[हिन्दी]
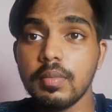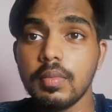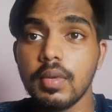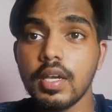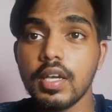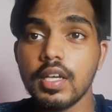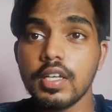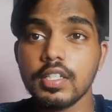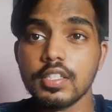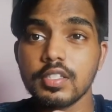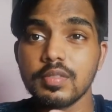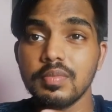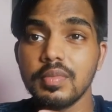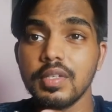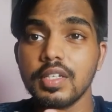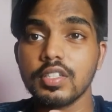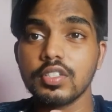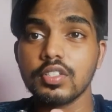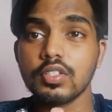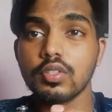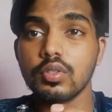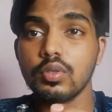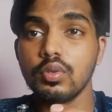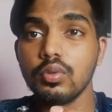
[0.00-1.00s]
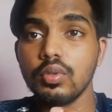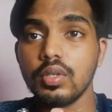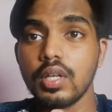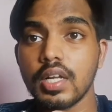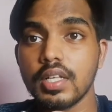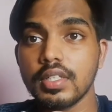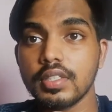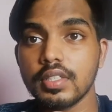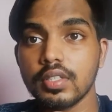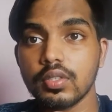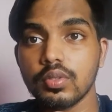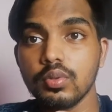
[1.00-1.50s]
मैं इसमें एक स्क्रू
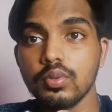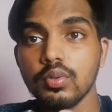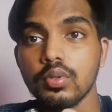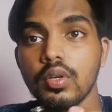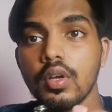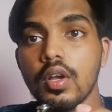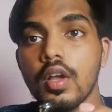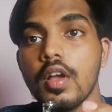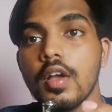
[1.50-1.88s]
डाल सकूँ